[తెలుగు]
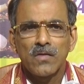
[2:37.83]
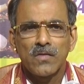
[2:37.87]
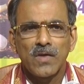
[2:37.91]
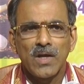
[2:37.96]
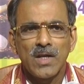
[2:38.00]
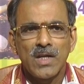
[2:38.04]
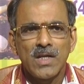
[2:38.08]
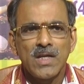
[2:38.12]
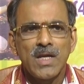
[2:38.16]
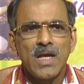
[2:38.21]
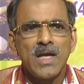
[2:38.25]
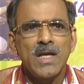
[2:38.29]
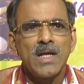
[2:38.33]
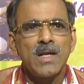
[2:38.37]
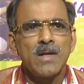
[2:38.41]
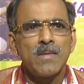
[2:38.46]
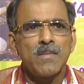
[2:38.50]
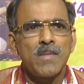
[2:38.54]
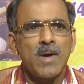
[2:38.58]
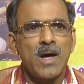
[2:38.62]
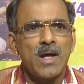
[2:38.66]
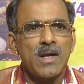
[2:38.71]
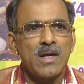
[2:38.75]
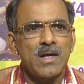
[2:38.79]
సరైన
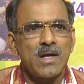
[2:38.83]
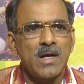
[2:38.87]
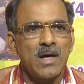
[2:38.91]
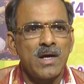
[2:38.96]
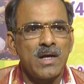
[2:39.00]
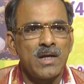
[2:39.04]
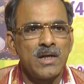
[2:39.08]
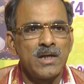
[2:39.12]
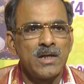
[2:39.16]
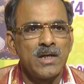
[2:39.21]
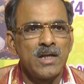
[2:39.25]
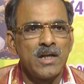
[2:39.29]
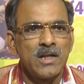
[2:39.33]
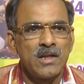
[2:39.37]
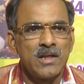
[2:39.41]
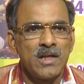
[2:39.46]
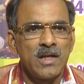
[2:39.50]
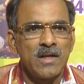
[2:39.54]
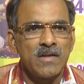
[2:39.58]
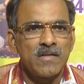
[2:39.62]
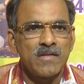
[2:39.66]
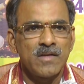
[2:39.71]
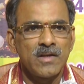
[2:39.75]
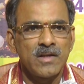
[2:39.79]
మార్గాన్ని
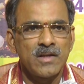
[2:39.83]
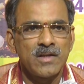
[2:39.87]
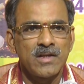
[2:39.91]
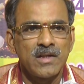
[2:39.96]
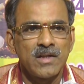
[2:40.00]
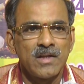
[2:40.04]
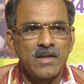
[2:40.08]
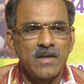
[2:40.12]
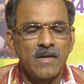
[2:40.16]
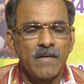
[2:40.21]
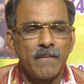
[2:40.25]
నిర్దేశించి